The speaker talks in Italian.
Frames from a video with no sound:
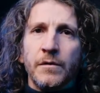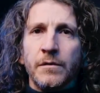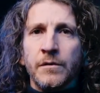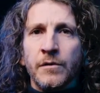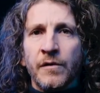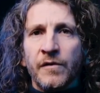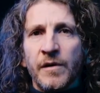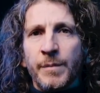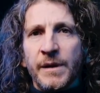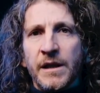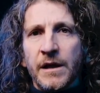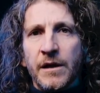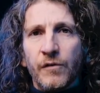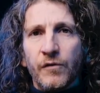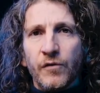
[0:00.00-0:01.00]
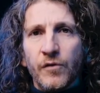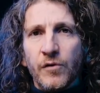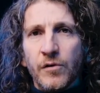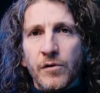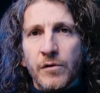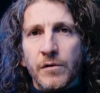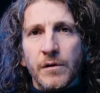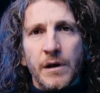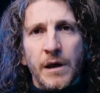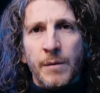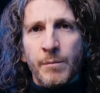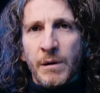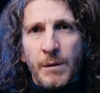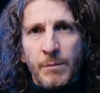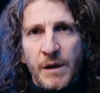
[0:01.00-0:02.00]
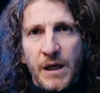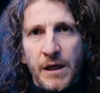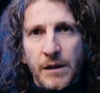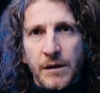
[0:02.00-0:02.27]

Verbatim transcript: non sapete chi sono e bla bla bla.